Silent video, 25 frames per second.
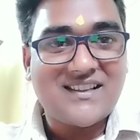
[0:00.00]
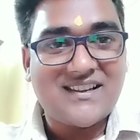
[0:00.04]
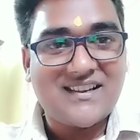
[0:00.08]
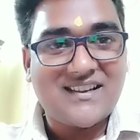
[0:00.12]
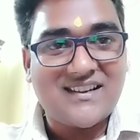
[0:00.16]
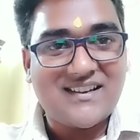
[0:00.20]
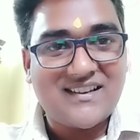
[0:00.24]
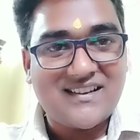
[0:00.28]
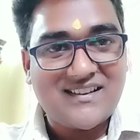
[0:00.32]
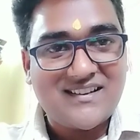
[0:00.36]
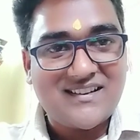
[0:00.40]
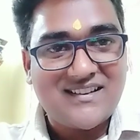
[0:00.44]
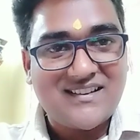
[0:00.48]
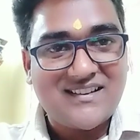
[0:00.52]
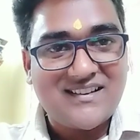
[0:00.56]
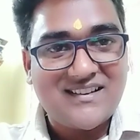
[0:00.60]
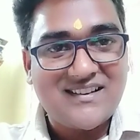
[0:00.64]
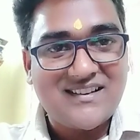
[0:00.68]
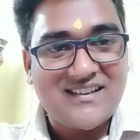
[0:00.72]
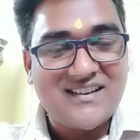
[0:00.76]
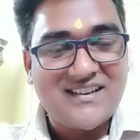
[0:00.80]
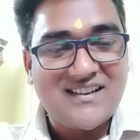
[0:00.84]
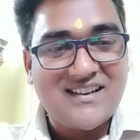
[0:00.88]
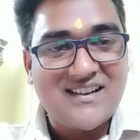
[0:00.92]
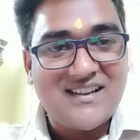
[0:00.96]
हैं
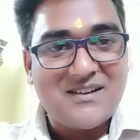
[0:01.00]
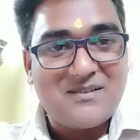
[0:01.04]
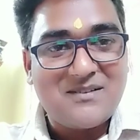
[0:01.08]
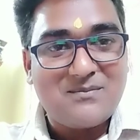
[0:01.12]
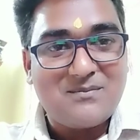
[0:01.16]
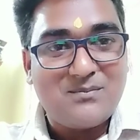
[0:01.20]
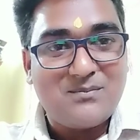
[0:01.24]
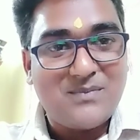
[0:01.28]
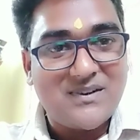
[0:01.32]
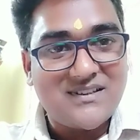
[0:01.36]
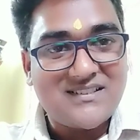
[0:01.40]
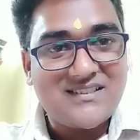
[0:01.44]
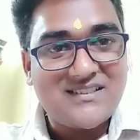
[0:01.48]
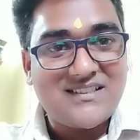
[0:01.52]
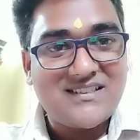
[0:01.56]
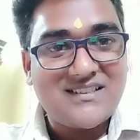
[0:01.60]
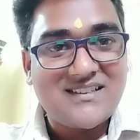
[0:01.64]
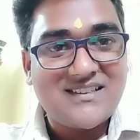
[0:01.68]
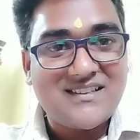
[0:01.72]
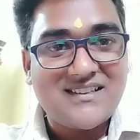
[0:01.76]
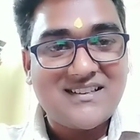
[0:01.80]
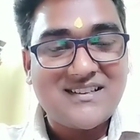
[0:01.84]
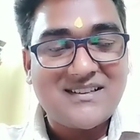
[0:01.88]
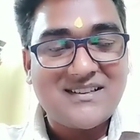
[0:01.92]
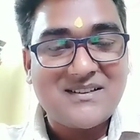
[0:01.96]
बस
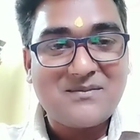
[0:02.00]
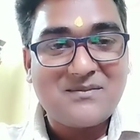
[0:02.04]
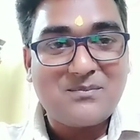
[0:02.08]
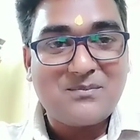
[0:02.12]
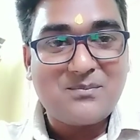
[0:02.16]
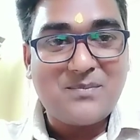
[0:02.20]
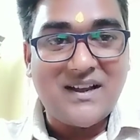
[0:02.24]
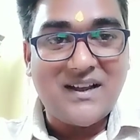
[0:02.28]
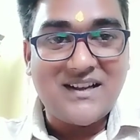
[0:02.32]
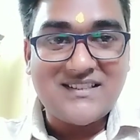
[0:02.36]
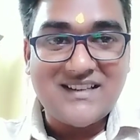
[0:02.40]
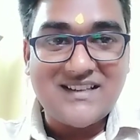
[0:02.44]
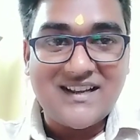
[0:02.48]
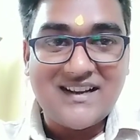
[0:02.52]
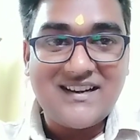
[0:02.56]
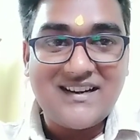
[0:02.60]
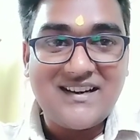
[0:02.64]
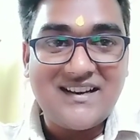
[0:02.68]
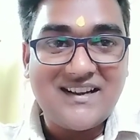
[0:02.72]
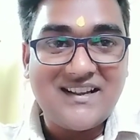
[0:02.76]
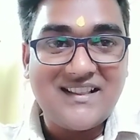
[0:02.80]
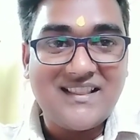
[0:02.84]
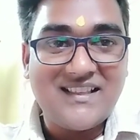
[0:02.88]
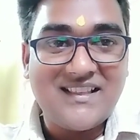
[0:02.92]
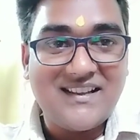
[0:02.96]

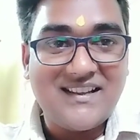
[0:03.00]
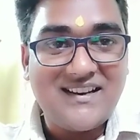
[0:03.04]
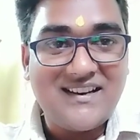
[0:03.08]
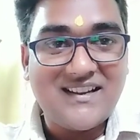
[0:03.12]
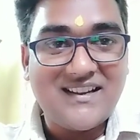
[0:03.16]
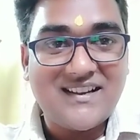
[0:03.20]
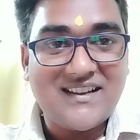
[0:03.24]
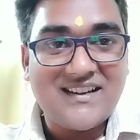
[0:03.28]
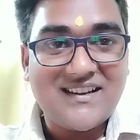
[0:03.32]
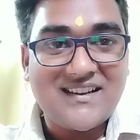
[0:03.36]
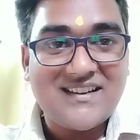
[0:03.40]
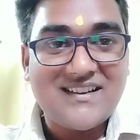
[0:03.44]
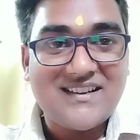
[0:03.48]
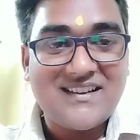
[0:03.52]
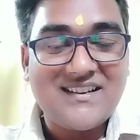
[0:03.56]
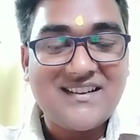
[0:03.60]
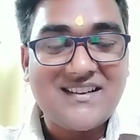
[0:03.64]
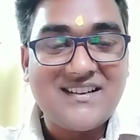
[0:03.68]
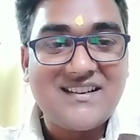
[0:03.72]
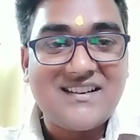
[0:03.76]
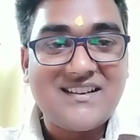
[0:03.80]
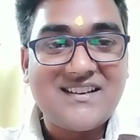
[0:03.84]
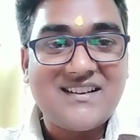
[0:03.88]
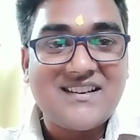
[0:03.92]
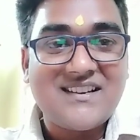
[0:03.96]
पहचानने की देरी है
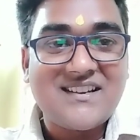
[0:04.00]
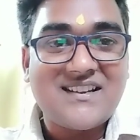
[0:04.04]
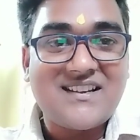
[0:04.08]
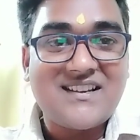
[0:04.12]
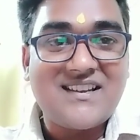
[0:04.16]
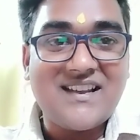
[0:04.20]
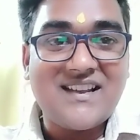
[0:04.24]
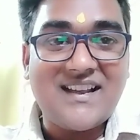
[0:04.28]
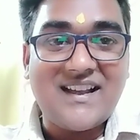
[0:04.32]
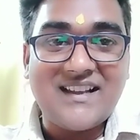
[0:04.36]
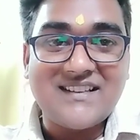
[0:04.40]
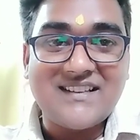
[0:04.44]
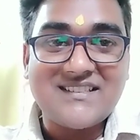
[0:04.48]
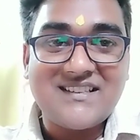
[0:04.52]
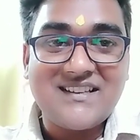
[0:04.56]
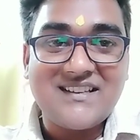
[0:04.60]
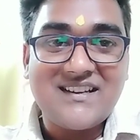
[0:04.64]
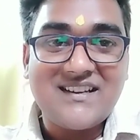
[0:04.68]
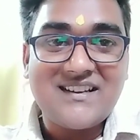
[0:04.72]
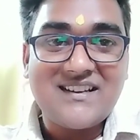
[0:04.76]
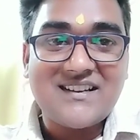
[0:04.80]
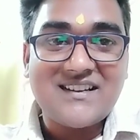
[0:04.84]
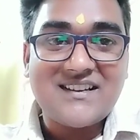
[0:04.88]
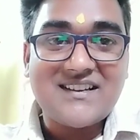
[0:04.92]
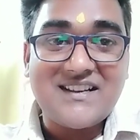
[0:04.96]
कि
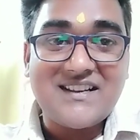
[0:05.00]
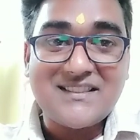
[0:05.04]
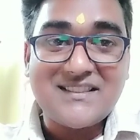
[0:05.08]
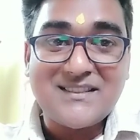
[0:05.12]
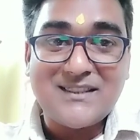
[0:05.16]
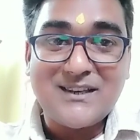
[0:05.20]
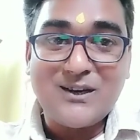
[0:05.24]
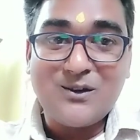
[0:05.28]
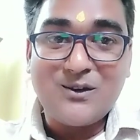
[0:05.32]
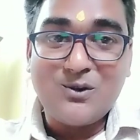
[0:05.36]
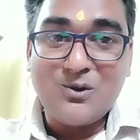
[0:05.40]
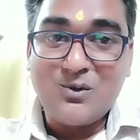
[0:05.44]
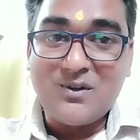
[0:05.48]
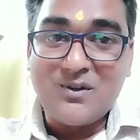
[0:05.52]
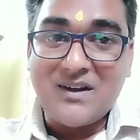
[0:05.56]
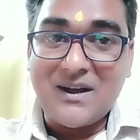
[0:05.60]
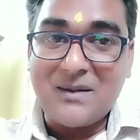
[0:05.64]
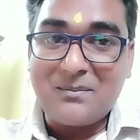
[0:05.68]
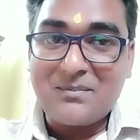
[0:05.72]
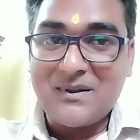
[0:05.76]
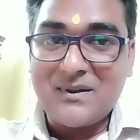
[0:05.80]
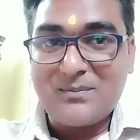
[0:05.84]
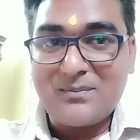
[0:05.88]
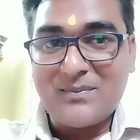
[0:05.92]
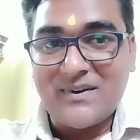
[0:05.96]
ऐसे कितने लोग
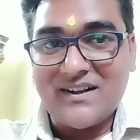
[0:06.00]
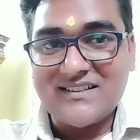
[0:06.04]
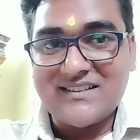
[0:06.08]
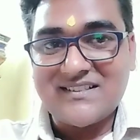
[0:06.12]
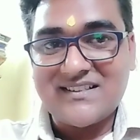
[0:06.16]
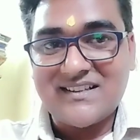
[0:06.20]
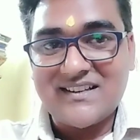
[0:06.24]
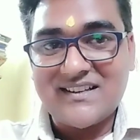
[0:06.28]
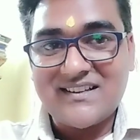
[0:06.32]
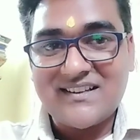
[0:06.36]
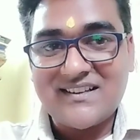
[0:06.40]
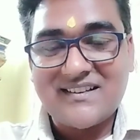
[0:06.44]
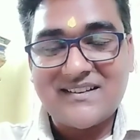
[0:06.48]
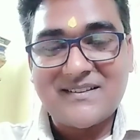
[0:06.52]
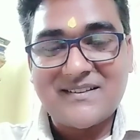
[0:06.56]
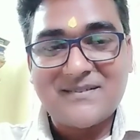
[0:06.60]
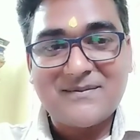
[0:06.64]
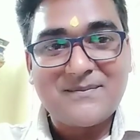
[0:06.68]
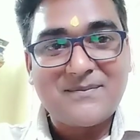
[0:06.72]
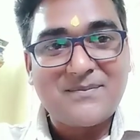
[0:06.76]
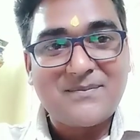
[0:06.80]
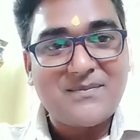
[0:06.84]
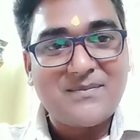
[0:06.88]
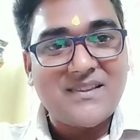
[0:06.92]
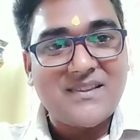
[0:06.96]
आपके पास हैं
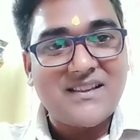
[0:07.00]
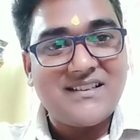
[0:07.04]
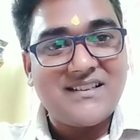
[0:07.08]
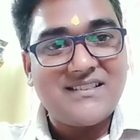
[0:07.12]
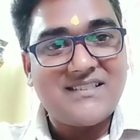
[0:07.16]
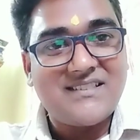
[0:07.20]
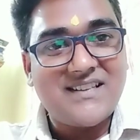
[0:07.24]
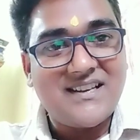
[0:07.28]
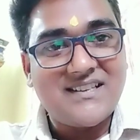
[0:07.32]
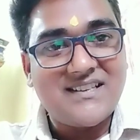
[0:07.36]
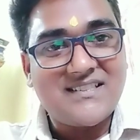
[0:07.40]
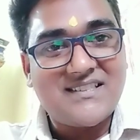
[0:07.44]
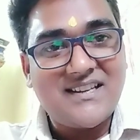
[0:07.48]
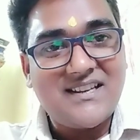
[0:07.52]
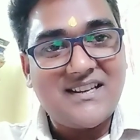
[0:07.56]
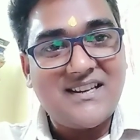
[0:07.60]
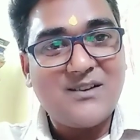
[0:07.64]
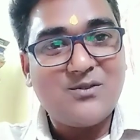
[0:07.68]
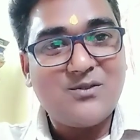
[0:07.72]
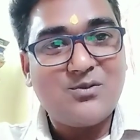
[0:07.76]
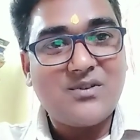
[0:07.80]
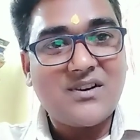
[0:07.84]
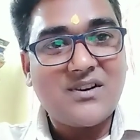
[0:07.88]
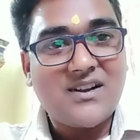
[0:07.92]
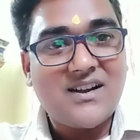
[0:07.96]
जैसे
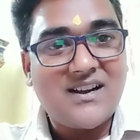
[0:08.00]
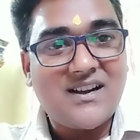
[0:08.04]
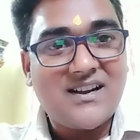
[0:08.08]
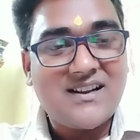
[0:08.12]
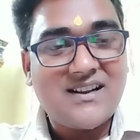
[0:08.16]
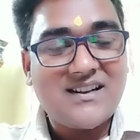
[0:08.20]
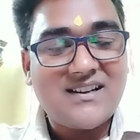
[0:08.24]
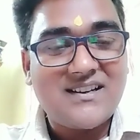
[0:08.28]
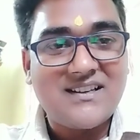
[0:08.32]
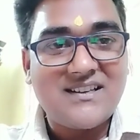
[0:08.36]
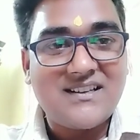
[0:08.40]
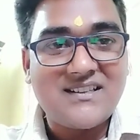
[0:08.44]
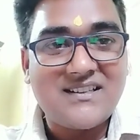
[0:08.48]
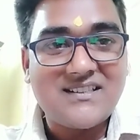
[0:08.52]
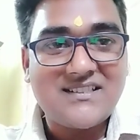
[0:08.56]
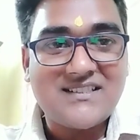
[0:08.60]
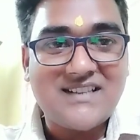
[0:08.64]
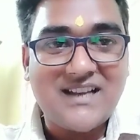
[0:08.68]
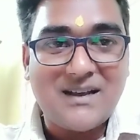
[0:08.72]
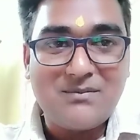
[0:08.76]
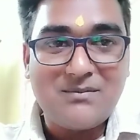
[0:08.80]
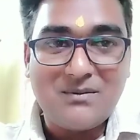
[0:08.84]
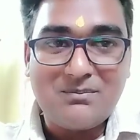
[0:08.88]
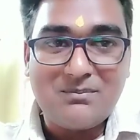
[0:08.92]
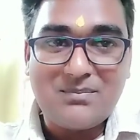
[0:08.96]
ही उनका
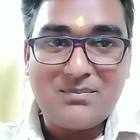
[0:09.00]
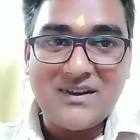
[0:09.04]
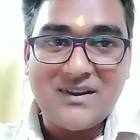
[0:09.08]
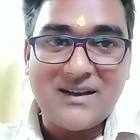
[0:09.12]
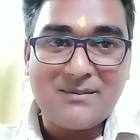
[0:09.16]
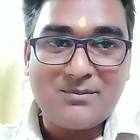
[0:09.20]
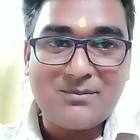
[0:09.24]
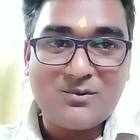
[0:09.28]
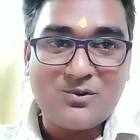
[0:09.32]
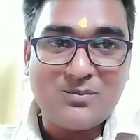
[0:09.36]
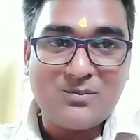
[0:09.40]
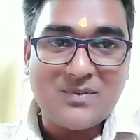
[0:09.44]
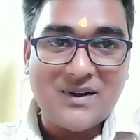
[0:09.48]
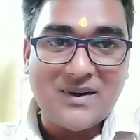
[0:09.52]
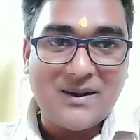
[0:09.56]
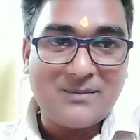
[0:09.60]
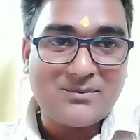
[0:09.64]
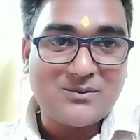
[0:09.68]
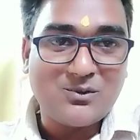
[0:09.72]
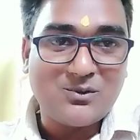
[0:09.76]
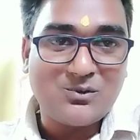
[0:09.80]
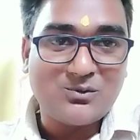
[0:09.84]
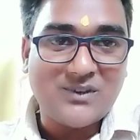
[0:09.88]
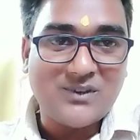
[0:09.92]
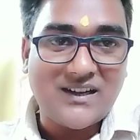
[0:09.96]
सामीप्य आपको
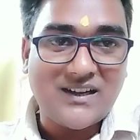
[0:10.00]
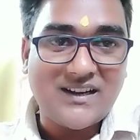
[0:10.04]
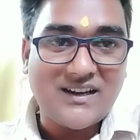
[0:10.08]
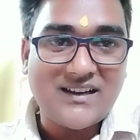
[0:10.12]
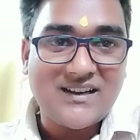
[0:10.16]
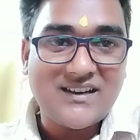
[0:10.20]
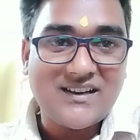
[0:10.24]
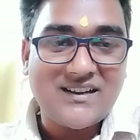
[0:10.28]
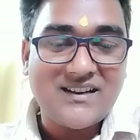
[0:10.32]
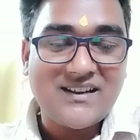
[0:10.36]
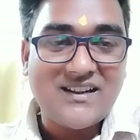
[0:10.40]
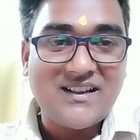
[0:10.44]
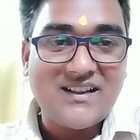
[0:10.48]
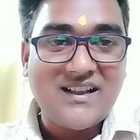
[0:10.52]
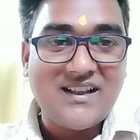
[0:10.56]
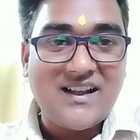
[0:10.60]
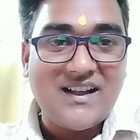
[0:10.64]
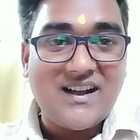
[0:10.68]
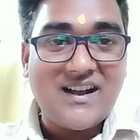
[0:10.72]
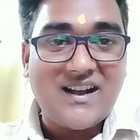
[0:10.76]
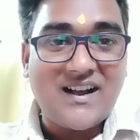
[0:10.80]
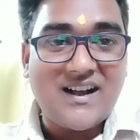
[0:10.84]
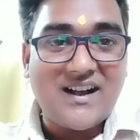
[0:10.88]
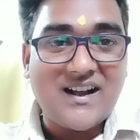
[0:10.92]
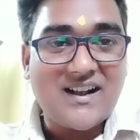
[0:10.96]
प्राप्त होता है
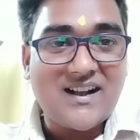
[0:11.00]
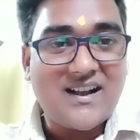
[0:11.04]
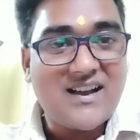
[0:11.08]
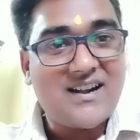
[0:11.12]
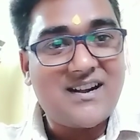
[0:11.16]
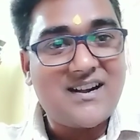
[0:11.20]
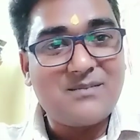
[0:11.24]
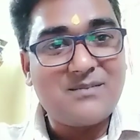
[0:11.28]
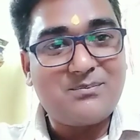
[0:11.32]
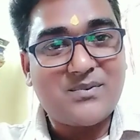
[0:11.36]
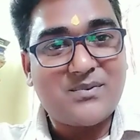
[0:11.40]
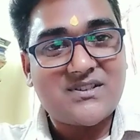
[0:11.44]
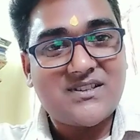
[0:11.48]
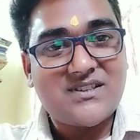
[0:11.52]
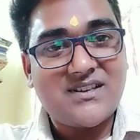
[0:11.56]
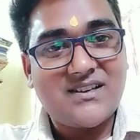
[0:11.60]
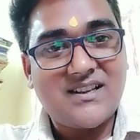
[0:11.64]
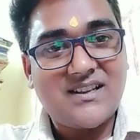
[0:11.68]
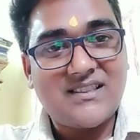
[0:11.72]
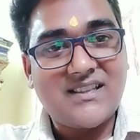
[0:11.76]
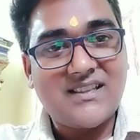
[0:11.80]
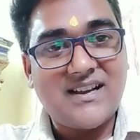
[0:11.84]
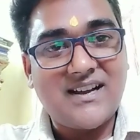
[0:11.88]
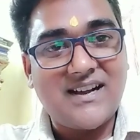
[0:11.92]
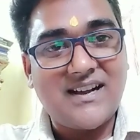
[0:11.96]
अकरण
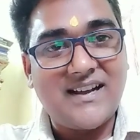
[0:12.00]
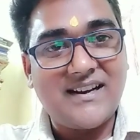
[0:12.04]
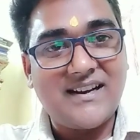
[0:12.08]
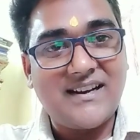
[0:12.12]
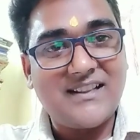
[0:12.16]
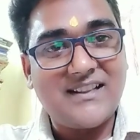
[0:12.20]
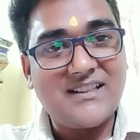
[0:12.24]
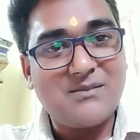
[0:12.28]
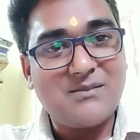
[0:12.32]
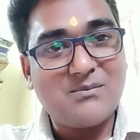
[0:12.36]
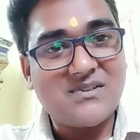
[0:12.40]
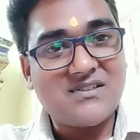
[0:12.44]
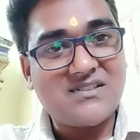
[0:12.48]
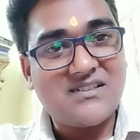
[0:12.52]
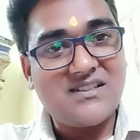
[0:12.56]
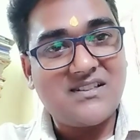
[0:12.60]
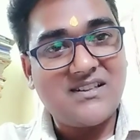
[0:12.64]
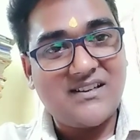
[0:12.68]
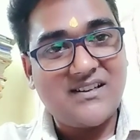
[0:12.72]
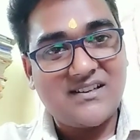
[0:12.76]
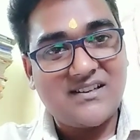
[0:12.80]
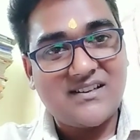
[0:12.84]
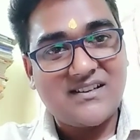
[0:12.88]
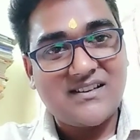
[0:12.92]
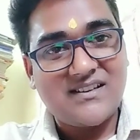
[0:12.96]
प्रसन्नता आनंद
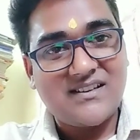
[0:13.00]
मस्ती